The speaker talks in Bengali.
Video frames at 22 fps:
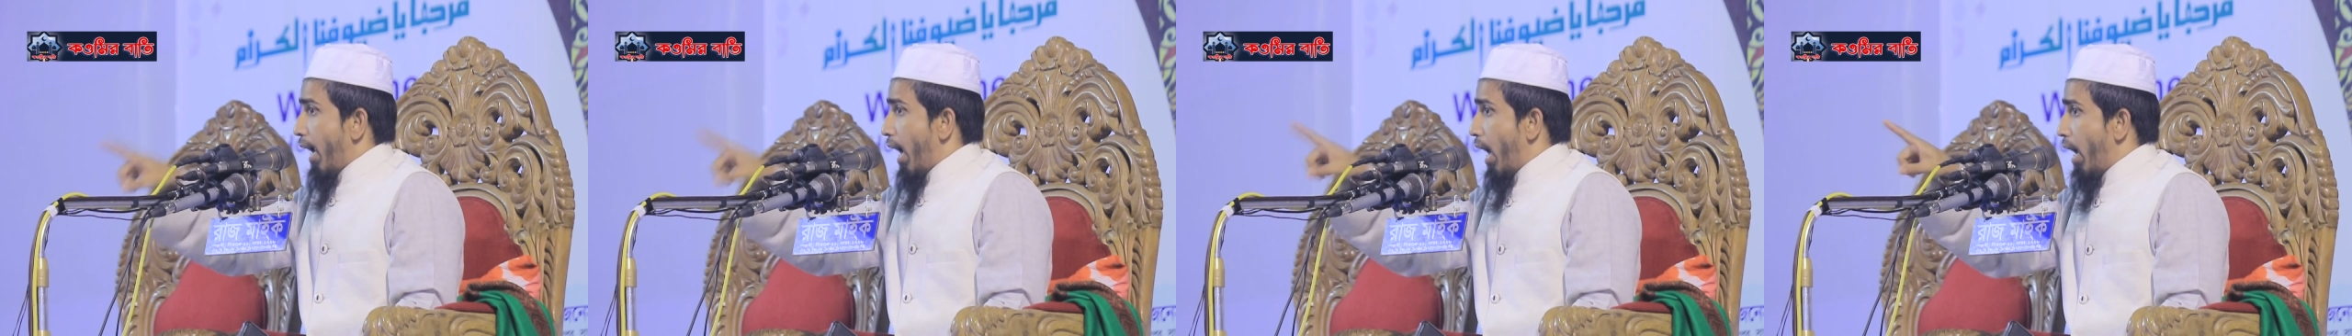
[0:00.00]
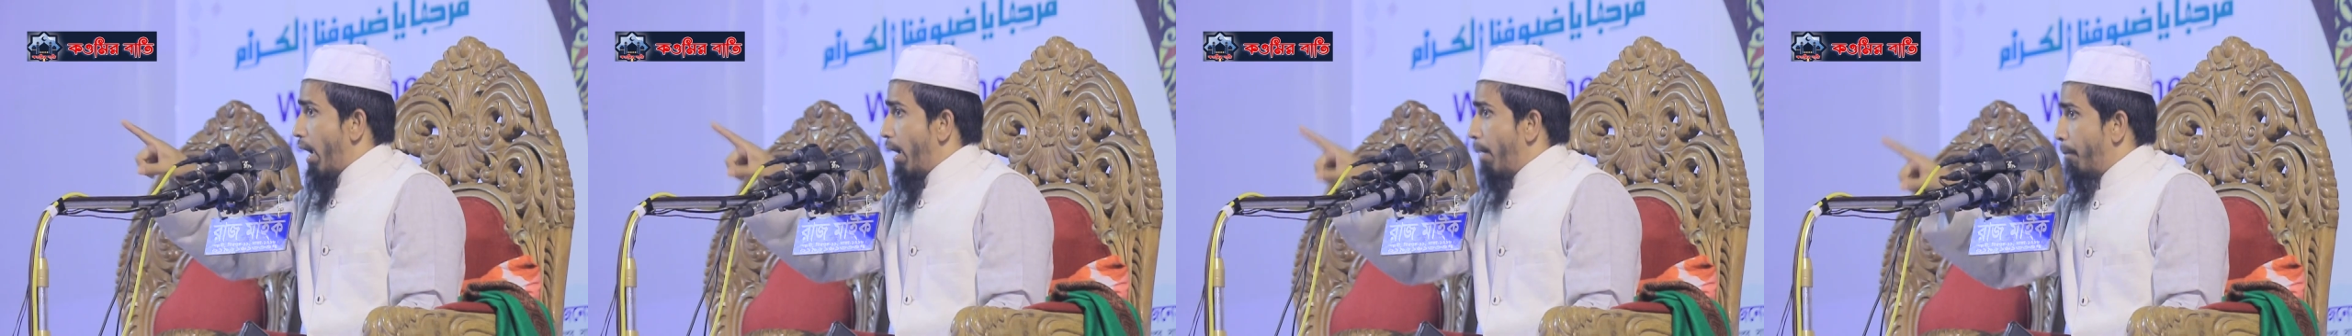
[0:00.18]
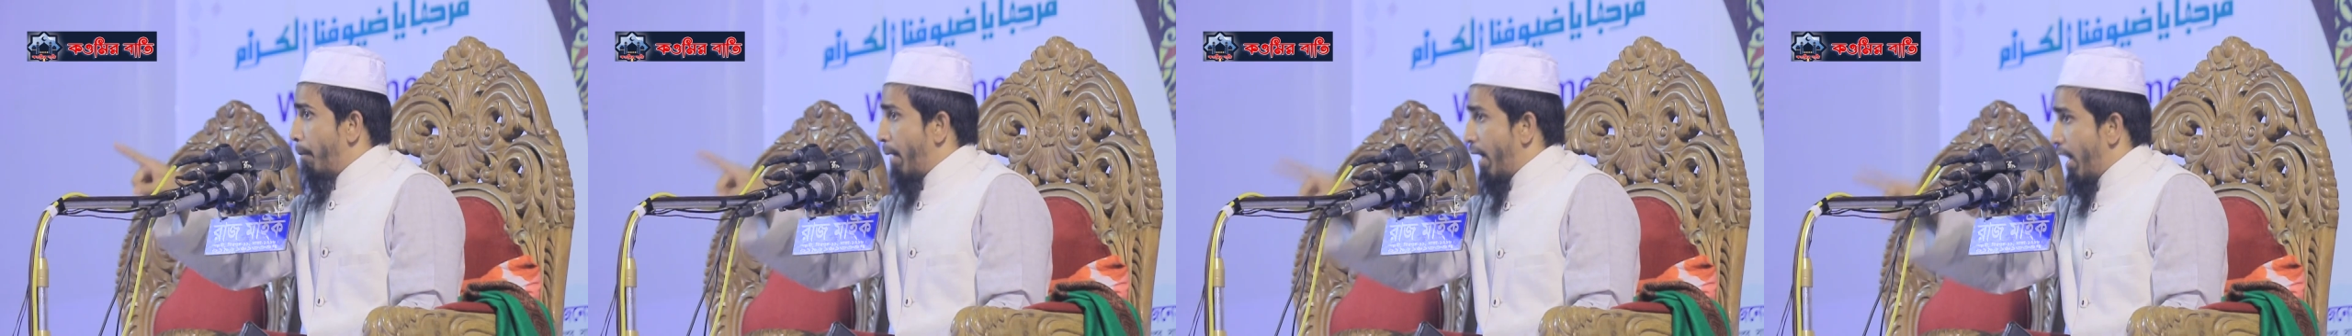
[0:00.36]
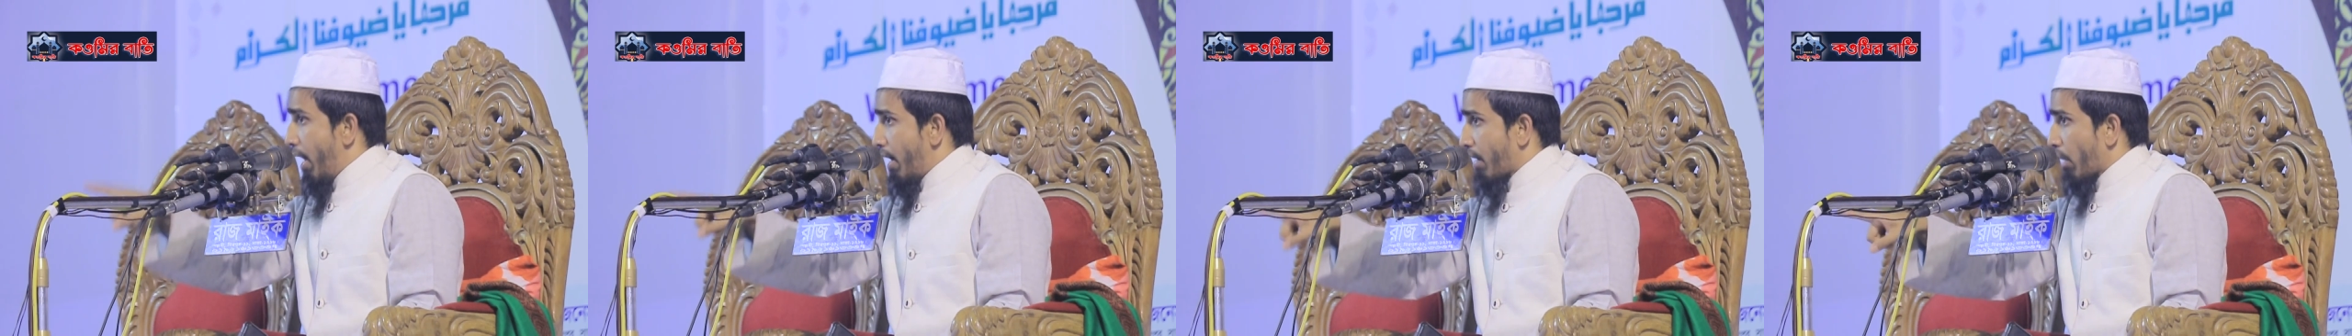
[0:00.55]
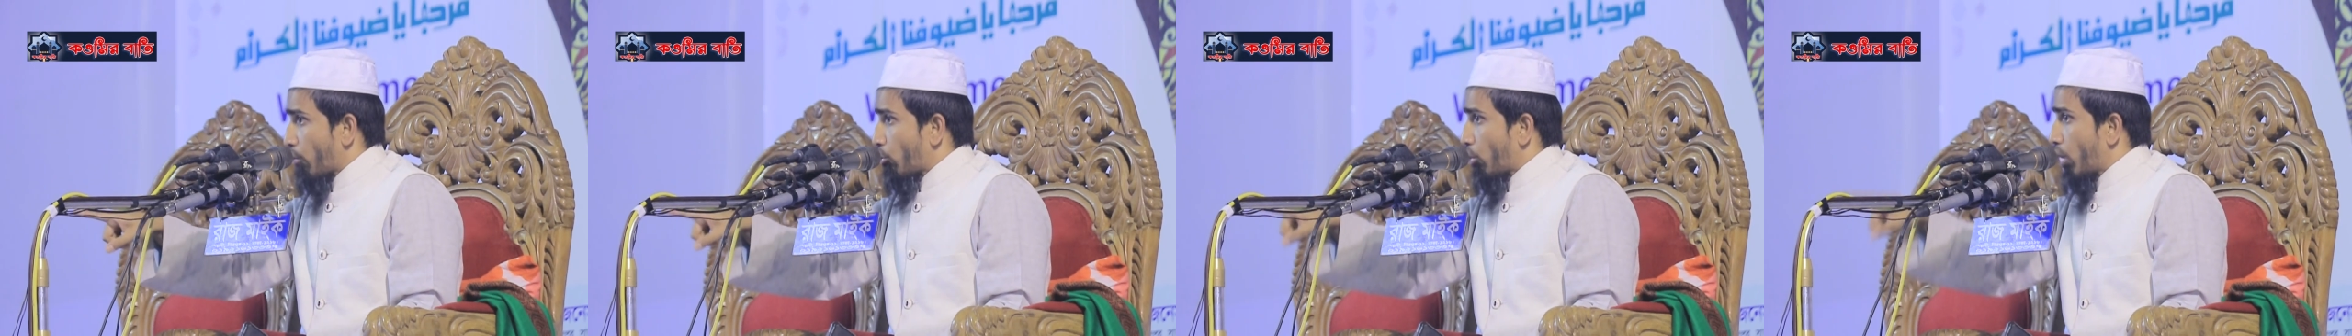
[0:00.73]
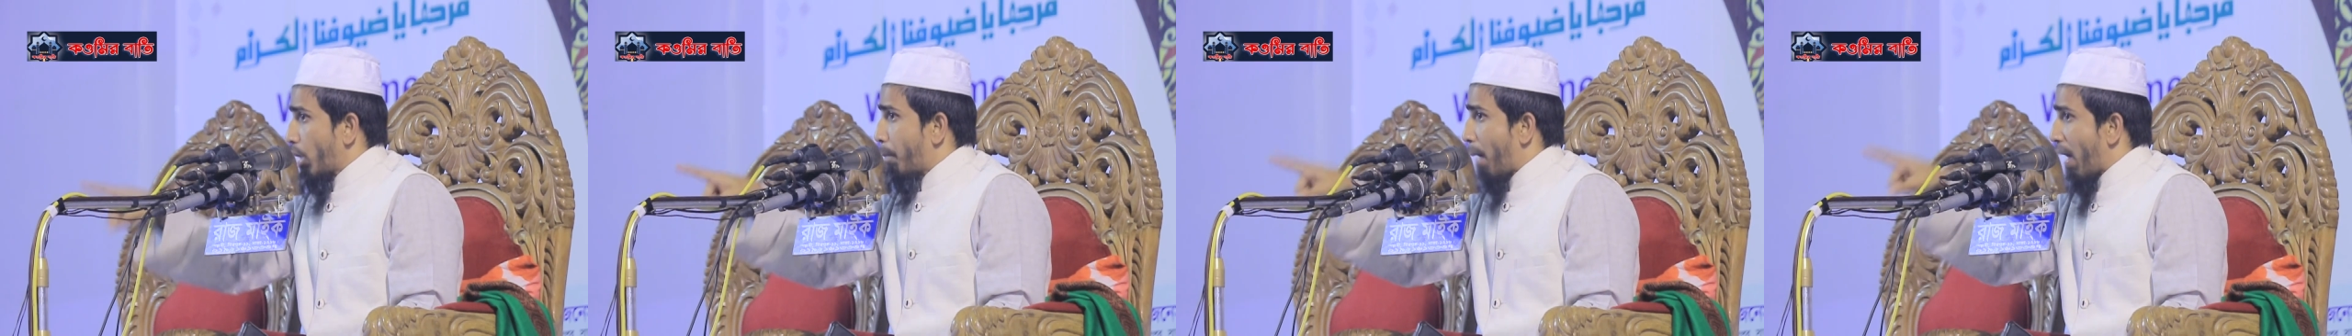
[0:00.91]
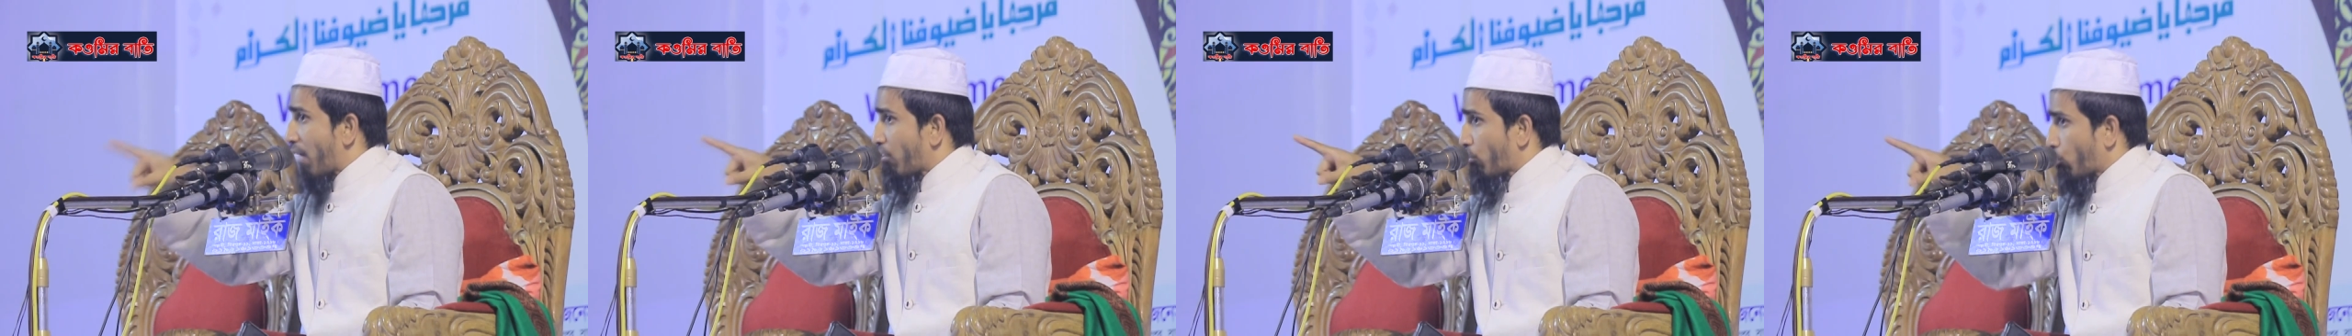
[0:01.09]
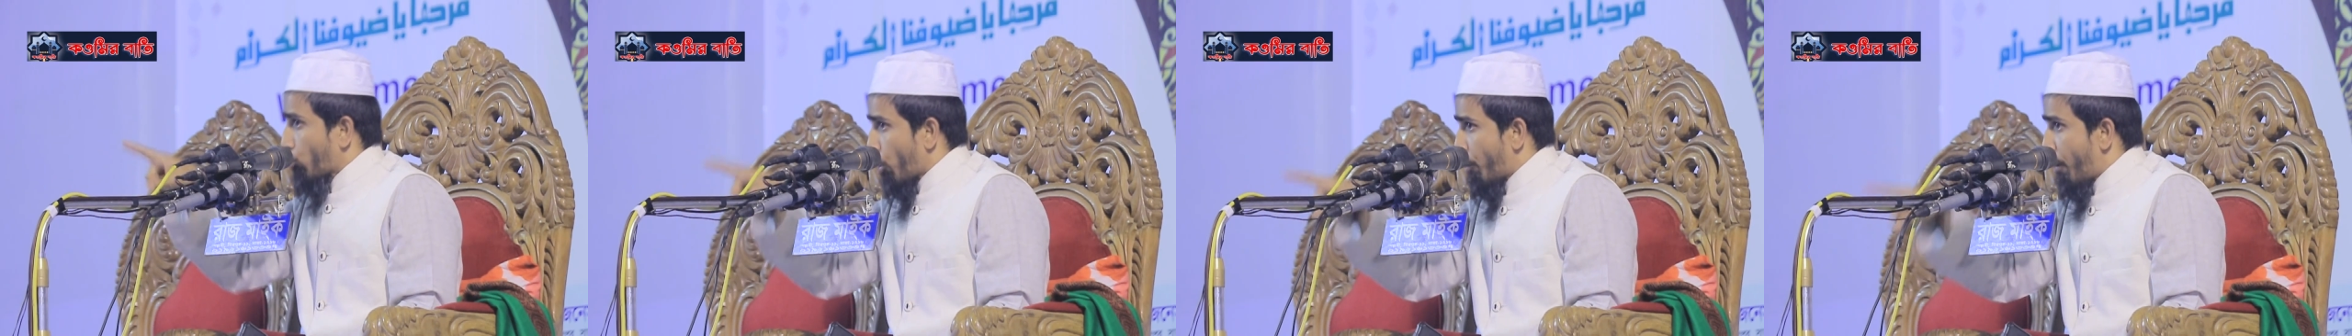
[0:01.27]
এই মেয়েটা যদি
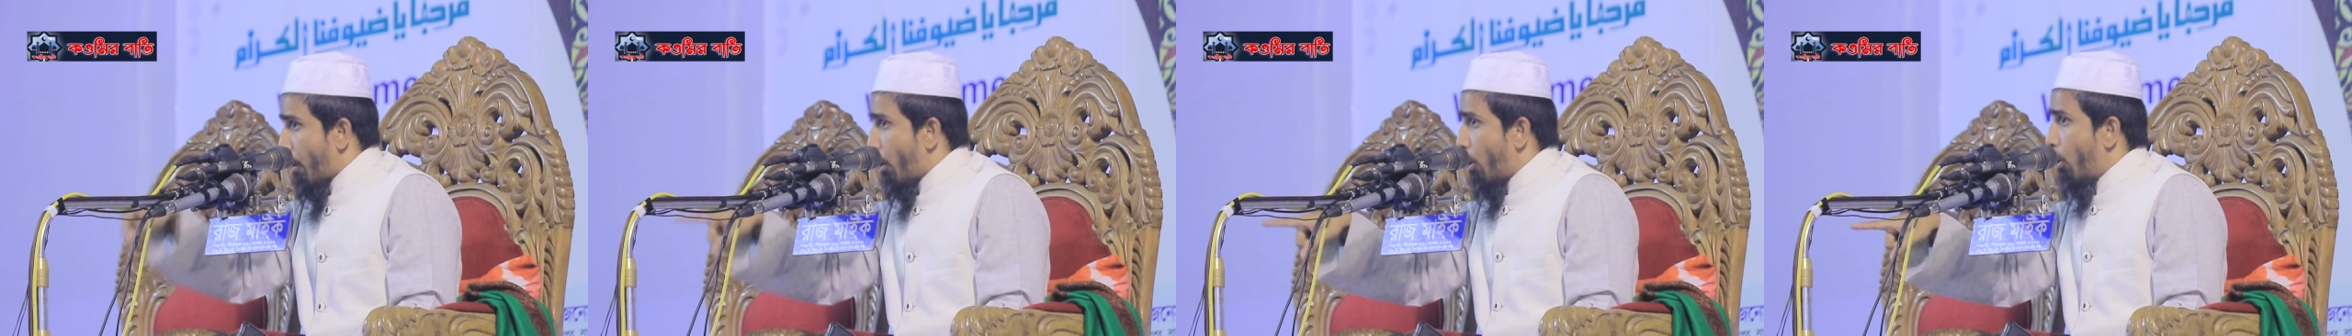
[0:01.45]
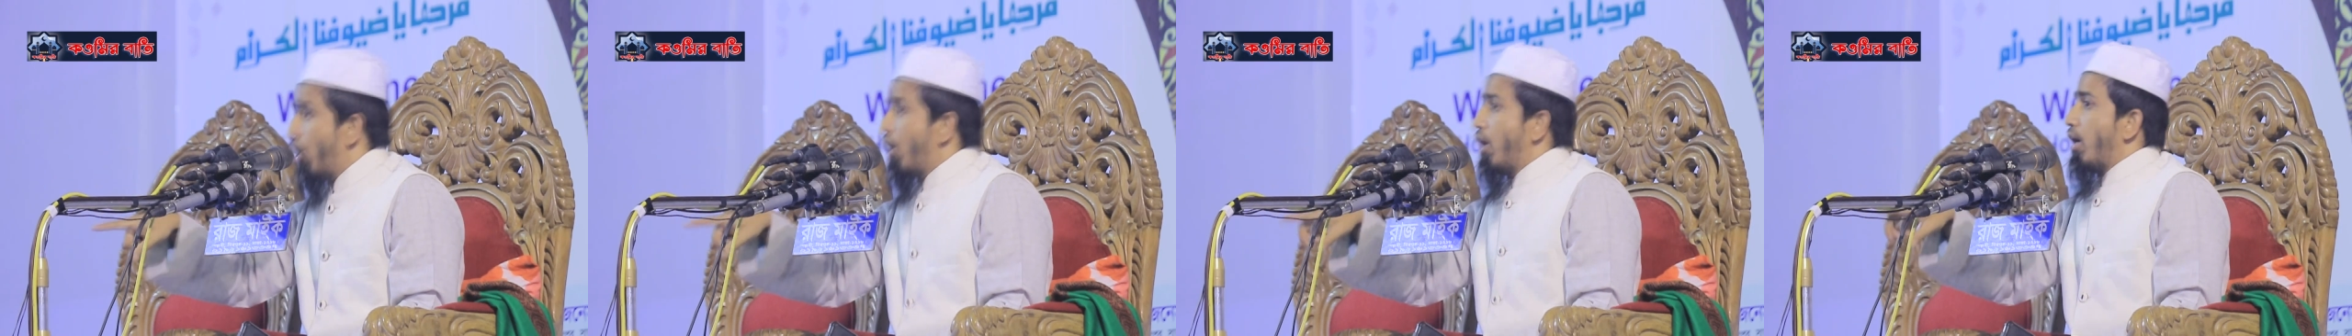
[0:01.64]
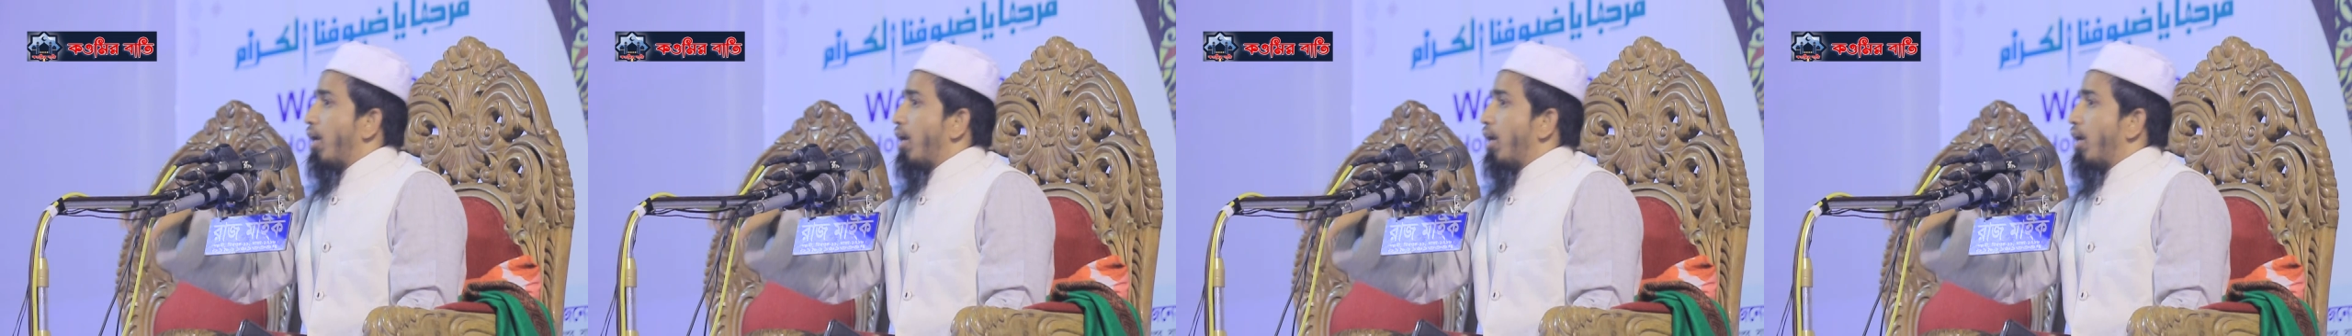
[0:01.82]
বাস্তবেও